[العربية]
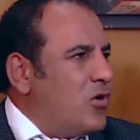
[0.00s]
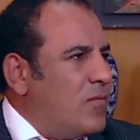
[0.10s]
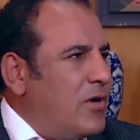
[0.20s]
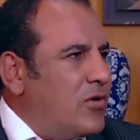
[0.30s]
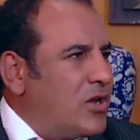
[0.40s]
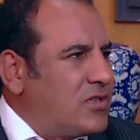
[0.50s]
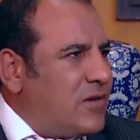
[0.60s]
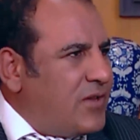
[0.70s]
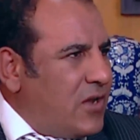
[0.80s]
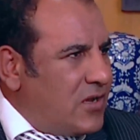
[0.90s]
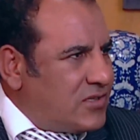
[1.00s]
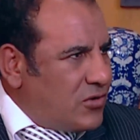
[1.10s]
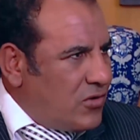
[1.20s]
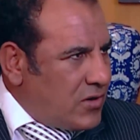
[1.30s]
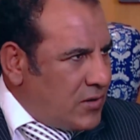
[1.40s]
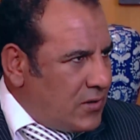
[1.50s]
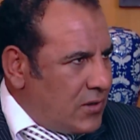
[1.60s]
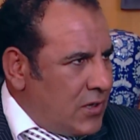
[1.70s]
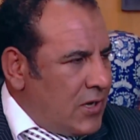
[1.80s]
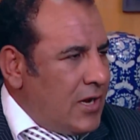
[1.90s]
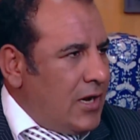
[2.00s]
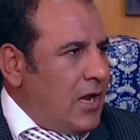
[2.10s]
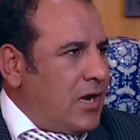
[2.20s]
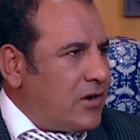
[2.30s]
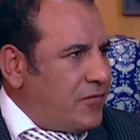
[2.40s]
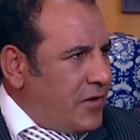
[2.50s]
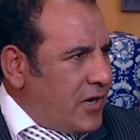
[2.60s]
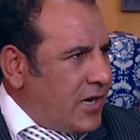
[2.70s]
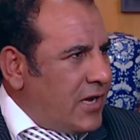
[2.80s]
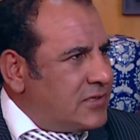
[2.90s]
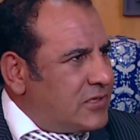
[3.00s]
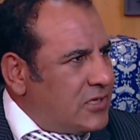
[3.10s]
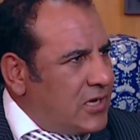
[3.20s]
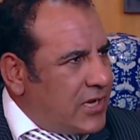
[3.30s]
لقمه ويرضى بيها يا زهره الحاج فرج عايز يشيل